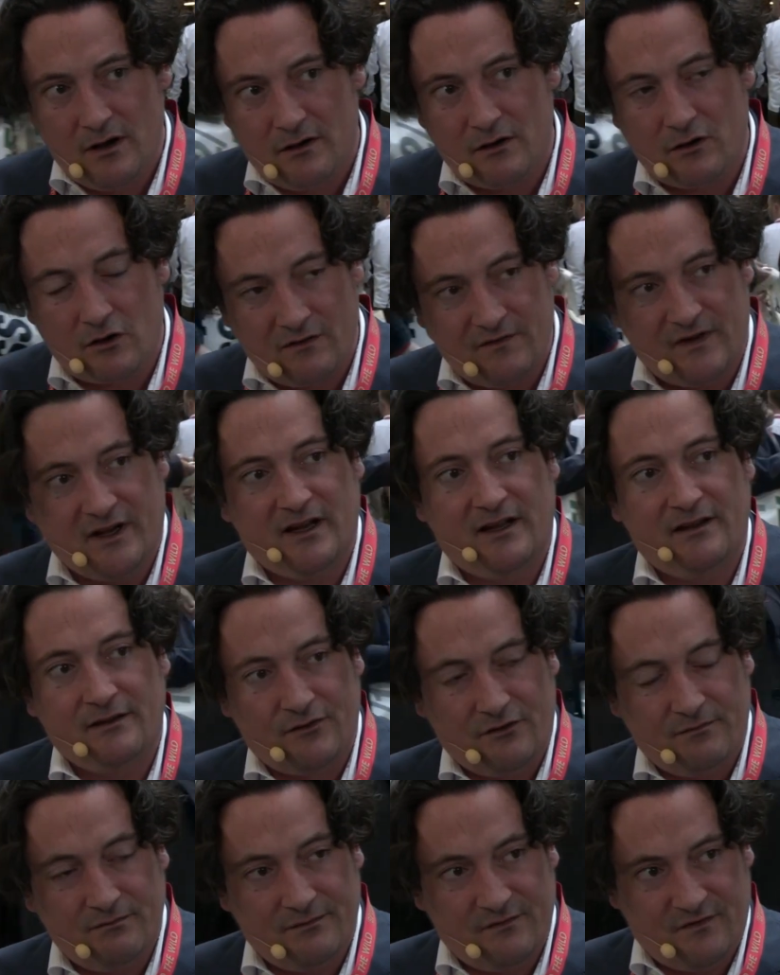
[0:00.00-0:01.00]
äh, Konvergenz
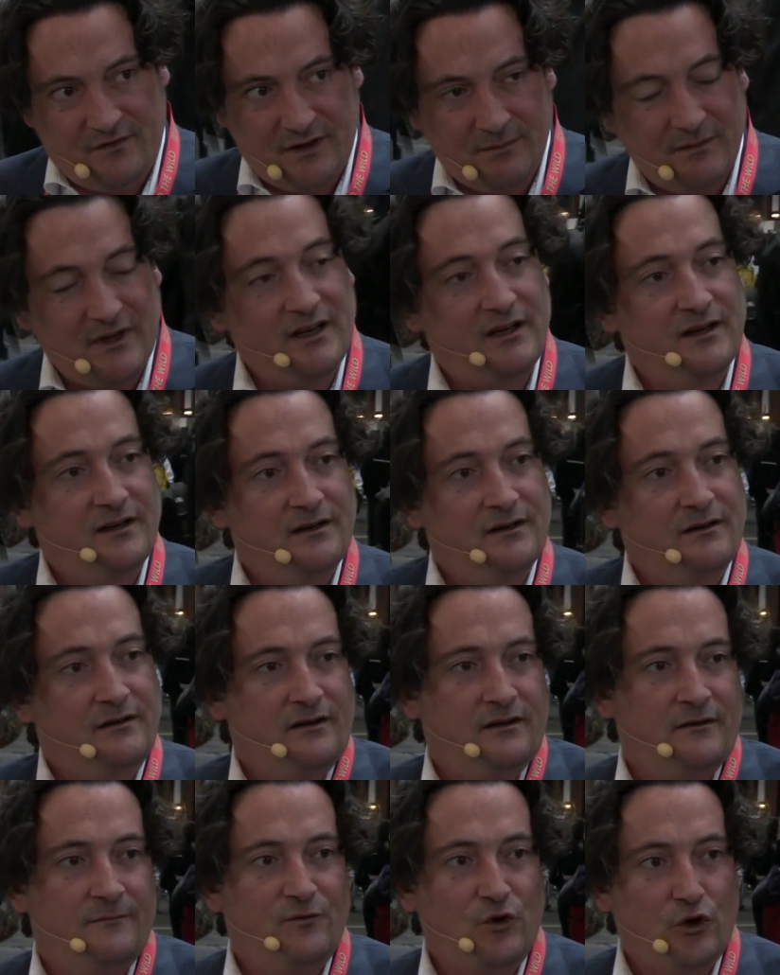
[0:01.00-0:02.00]
und wie Medien
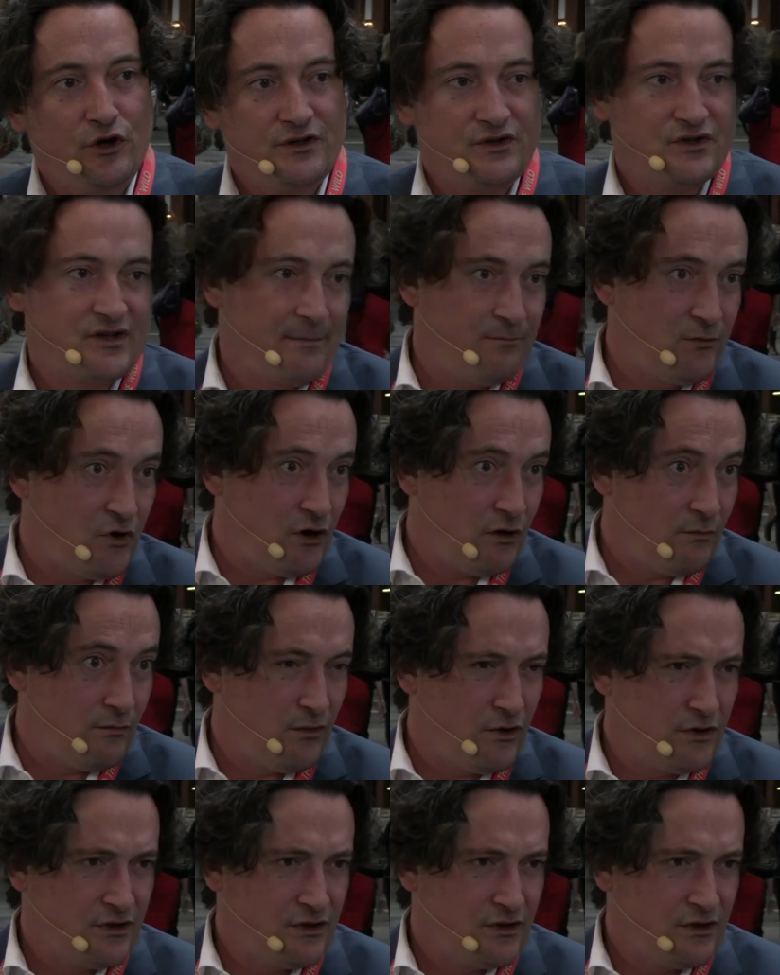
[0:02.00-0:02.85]
ähm, neu zusammenkommen.